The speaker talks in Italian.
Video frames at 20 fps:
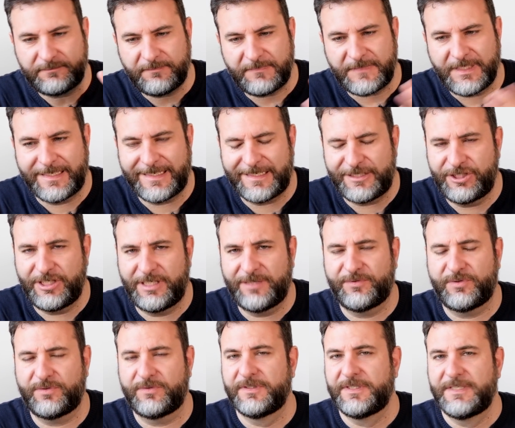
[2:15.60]

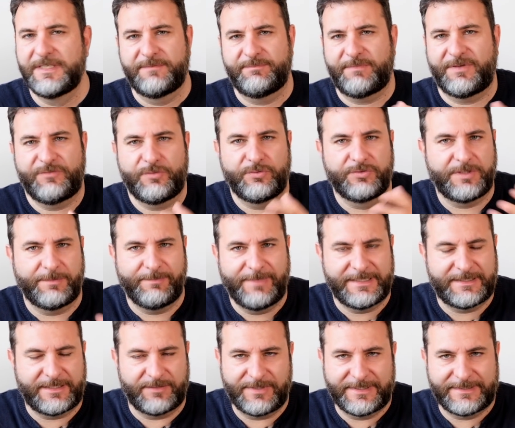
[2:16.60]
Leggevo, mi è venuta in
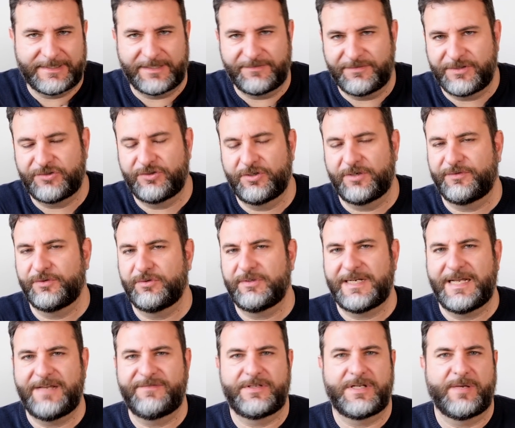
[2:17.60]
mente questa riflessione
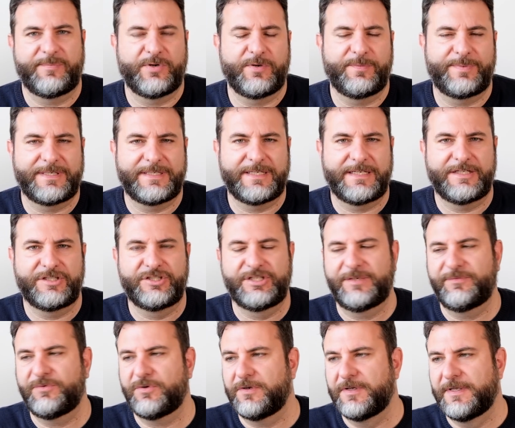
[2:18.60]
fotografica proprio perché
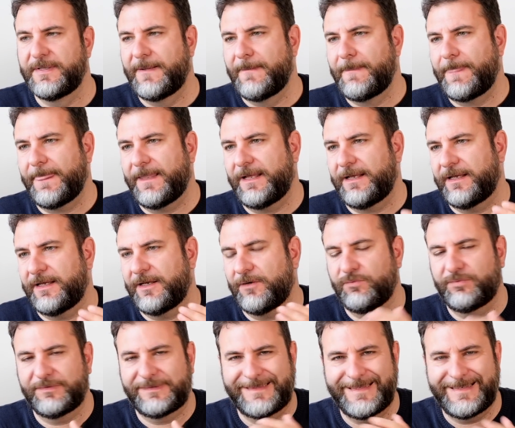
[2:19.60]
leggevo eh,
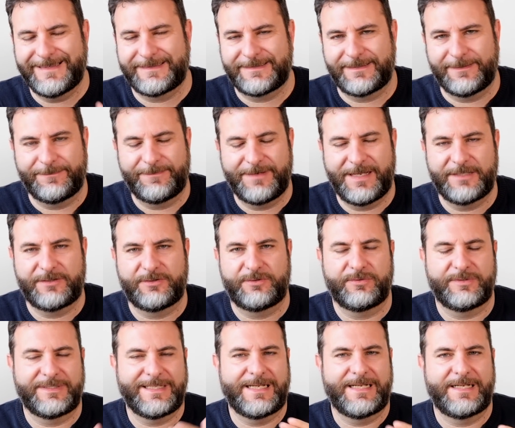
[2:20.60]
un test
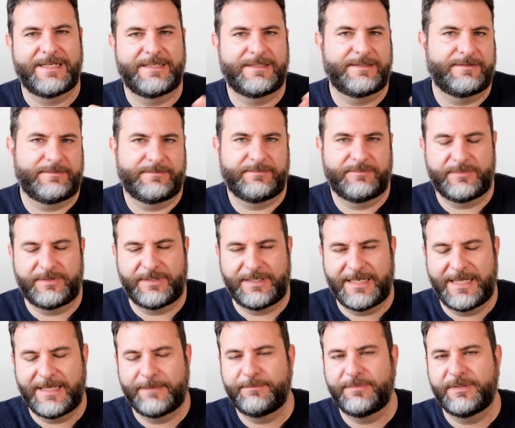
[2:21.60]
fatto dal
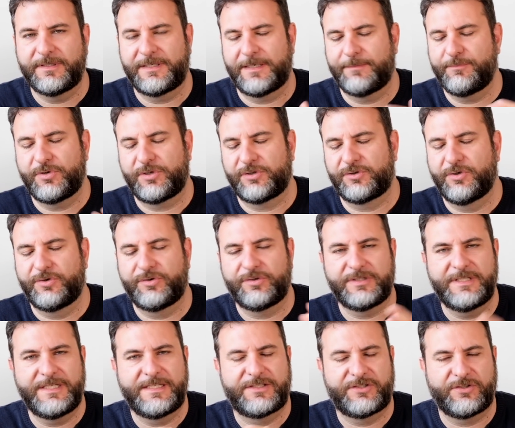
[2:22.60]
lab, laboratorio
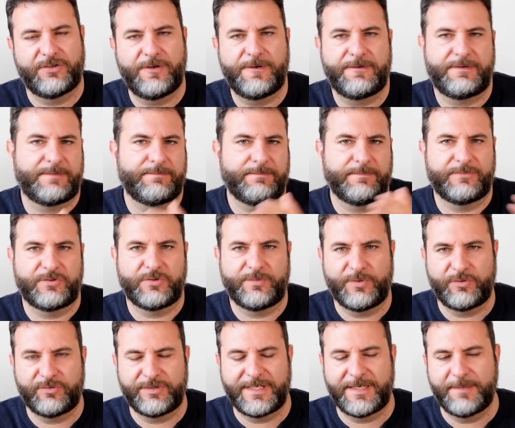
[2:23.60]
di XO,
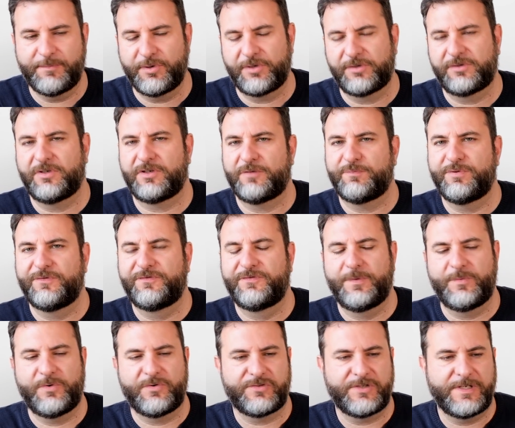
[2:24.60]
insomma uno dei laboratori più
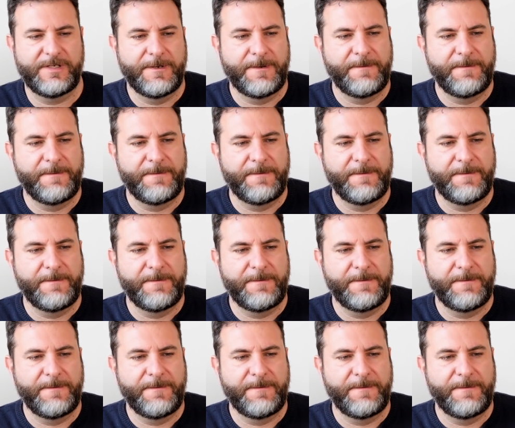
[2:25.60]
famosi,